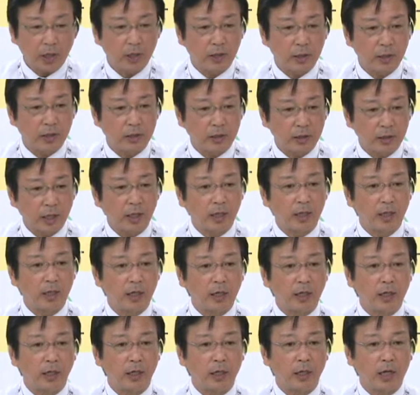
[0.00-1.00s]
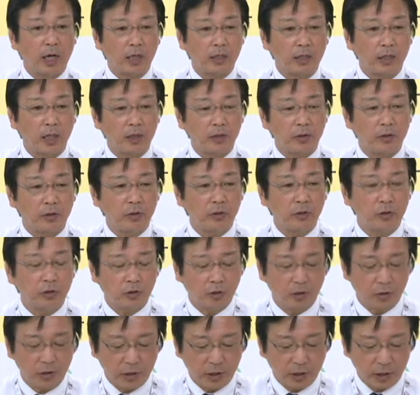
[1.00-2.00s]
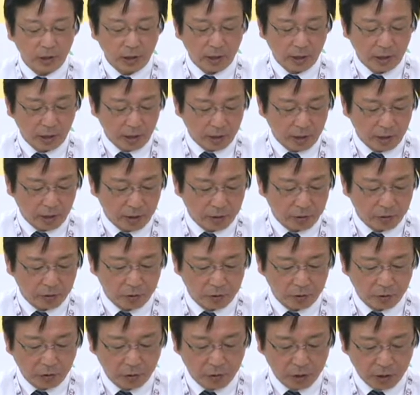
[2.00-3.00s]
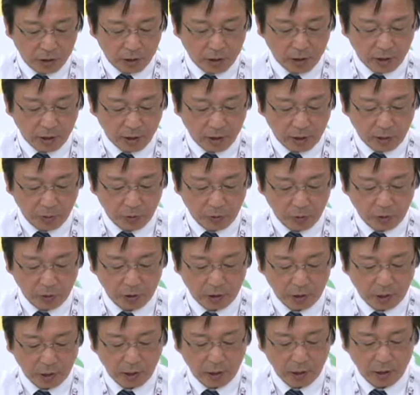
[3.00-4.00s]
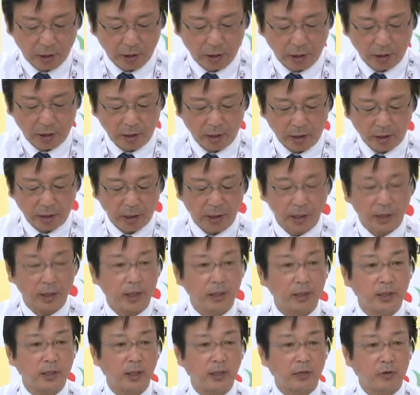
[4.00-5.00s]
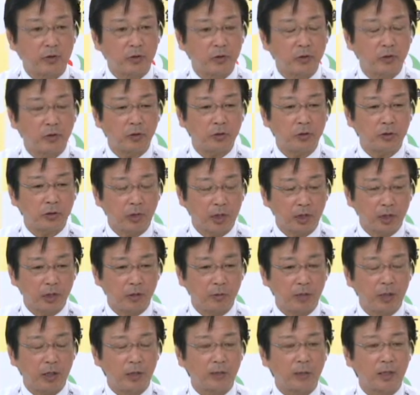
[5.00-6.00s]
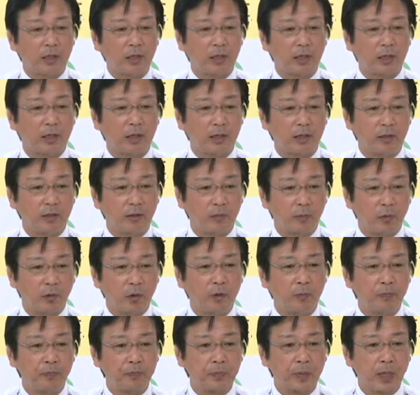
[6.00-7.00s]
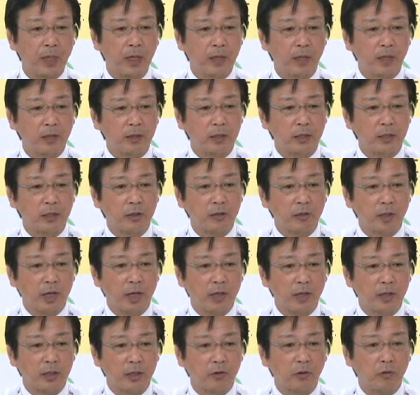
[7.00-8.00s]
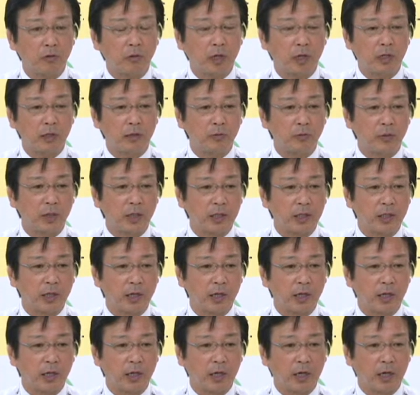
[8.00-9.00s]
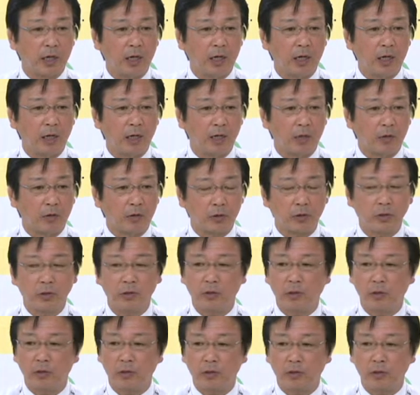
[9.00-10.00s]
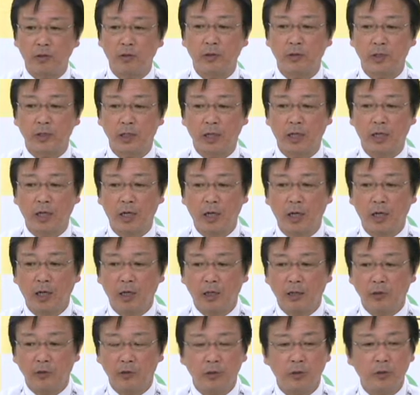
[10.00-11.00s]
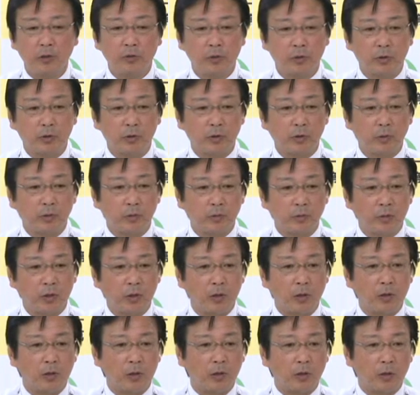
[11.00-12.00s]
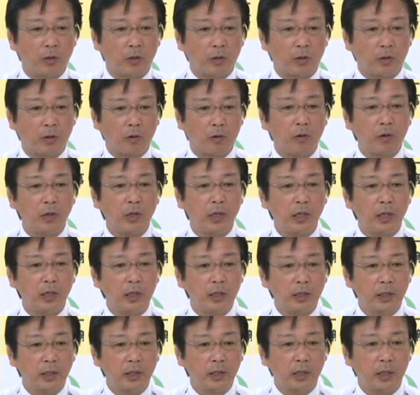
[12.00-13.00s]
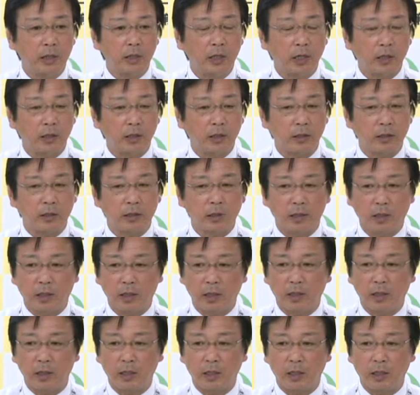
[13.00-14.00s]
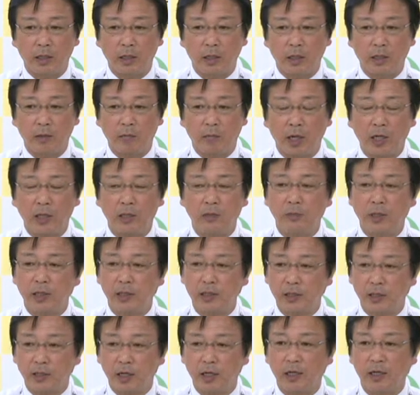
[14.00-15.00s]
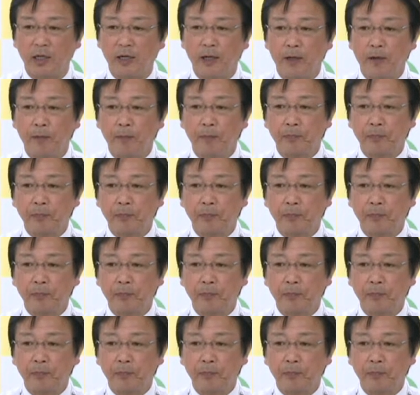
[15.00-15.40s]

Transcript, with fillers: 来ですね8月15日に追悼式戦没者戦災死者の追悼式やってまいりましたけれども実は遺族会の皆さんがご存知のように随分もう高齢になってまいりまして